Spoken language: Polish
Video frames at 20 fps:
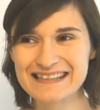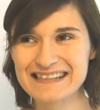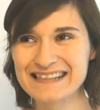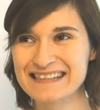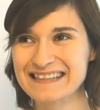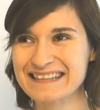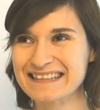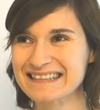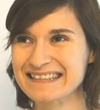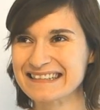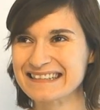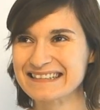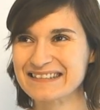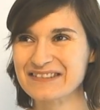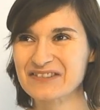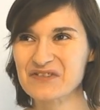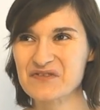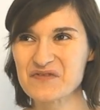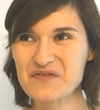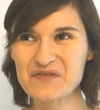więc e,
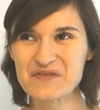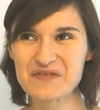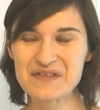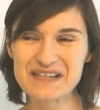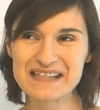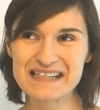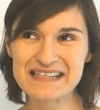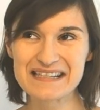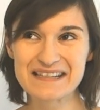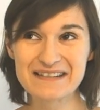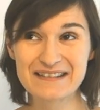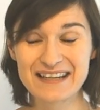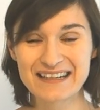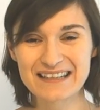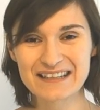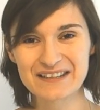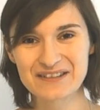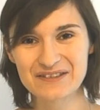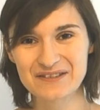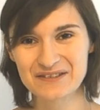no,
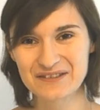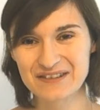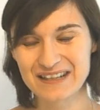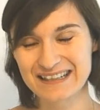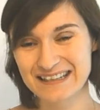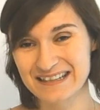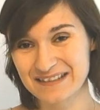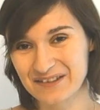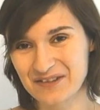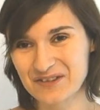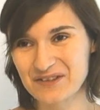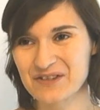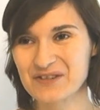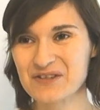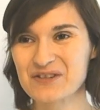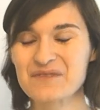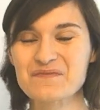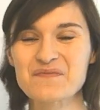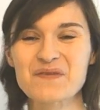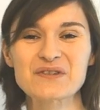taki, taki
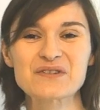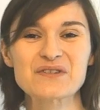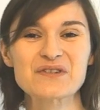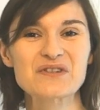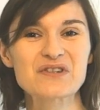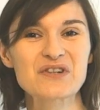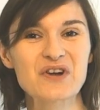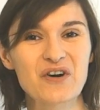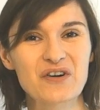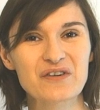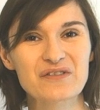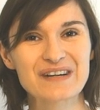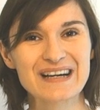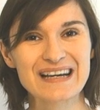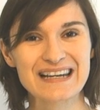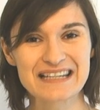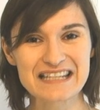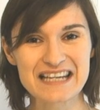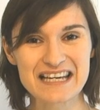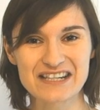dosyć mocny skok w
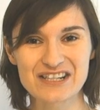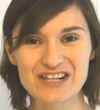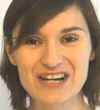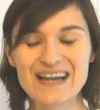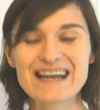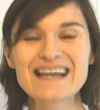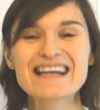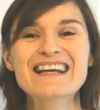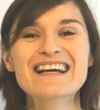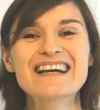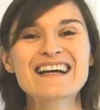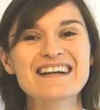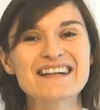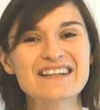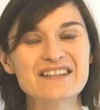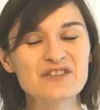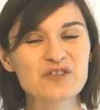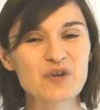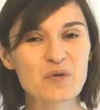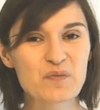karierze
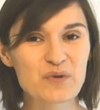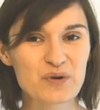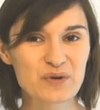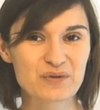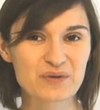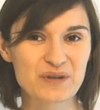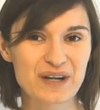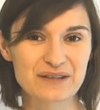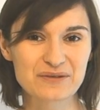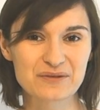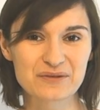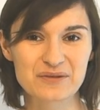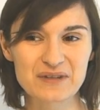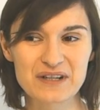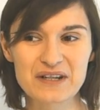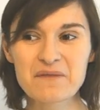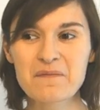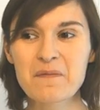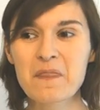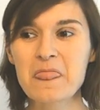e, do
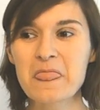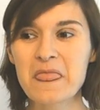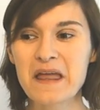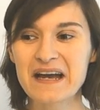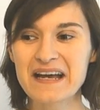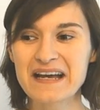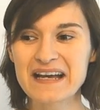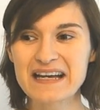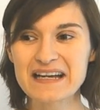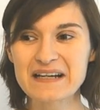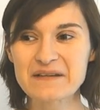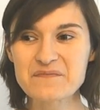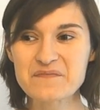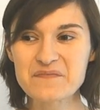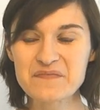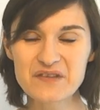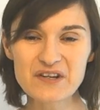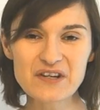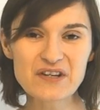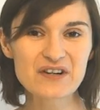prokuratury. E,
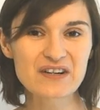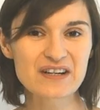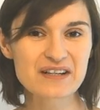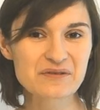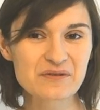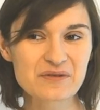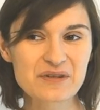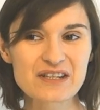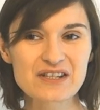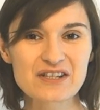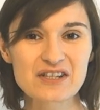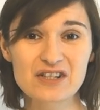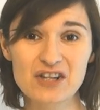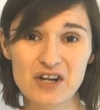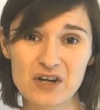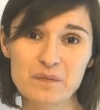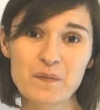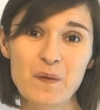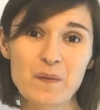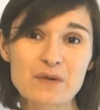no i okazuje się,
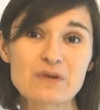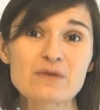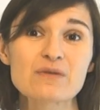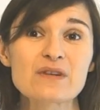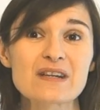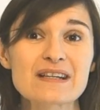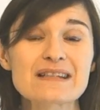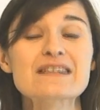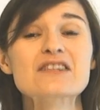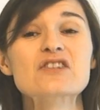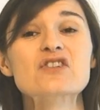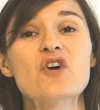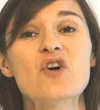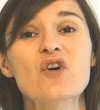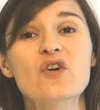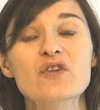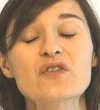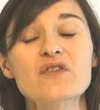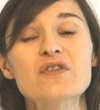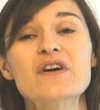że on po prostu jest
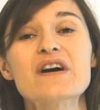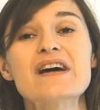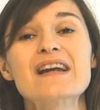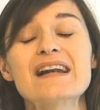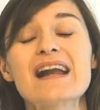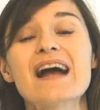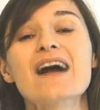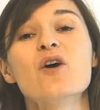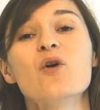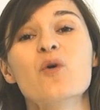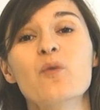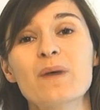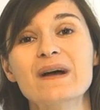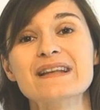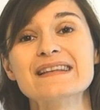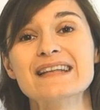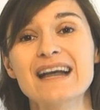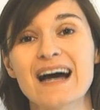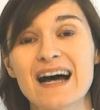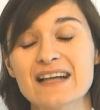so,
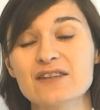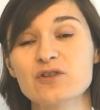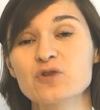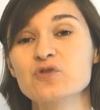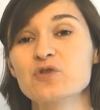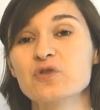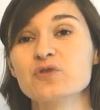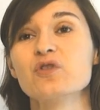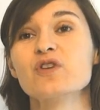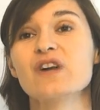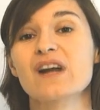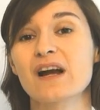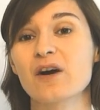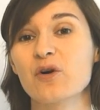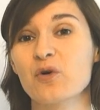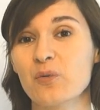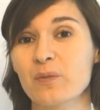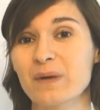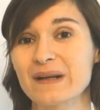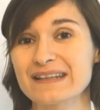rakomandato, sono
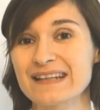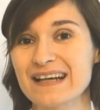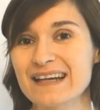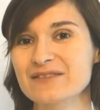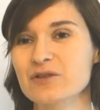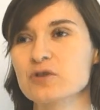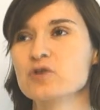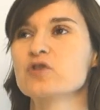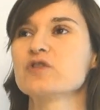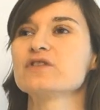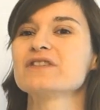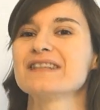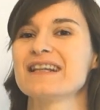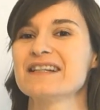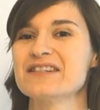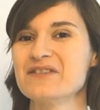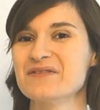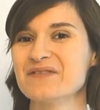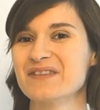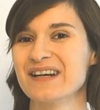rakomandato, stąd
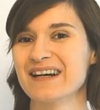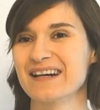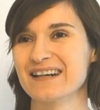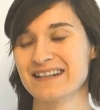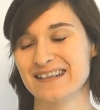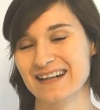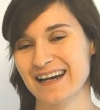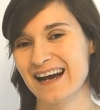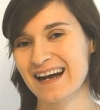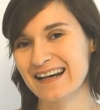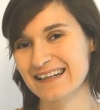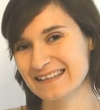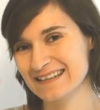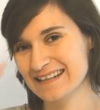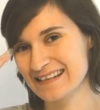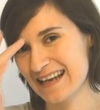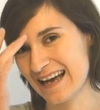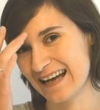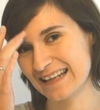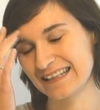ta dziwna
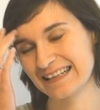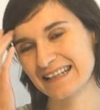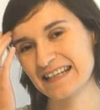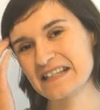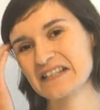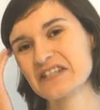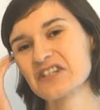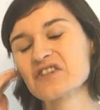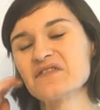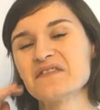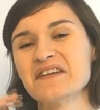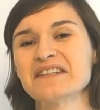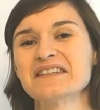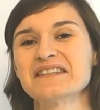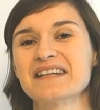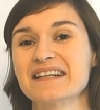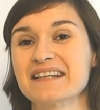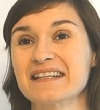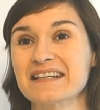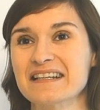reakcja, takie
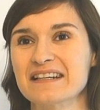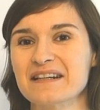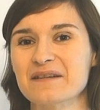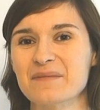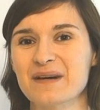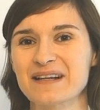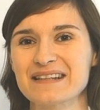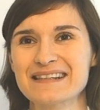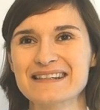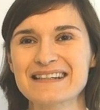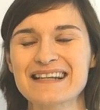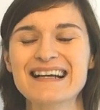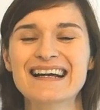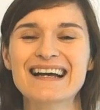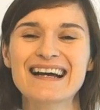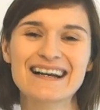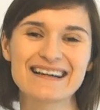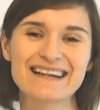skrzywienie, taki grymas